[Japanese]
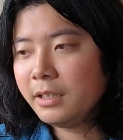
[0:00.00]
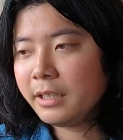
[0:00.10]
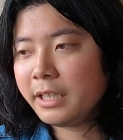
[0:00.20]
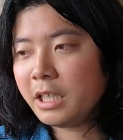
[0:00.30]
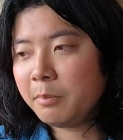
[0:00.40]

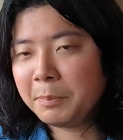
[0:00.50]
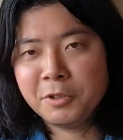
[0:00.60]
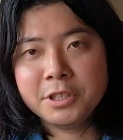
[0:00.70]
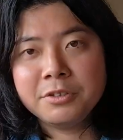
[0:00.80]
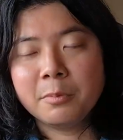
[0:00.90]
えー、まあ、
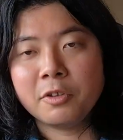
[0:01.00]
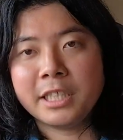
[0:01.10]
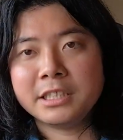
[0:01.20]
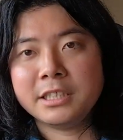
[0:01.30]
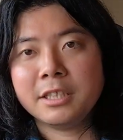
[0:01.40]
プロジェクトも
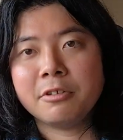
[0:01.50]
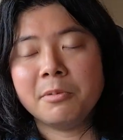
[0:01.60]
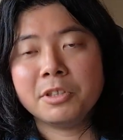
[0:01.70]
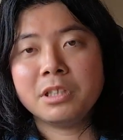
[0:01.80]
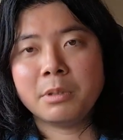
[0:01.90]
同じだとは
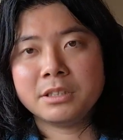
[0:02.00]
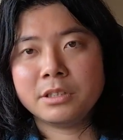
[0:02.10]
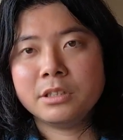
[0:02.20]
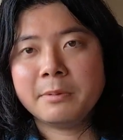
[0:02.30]
思ってます。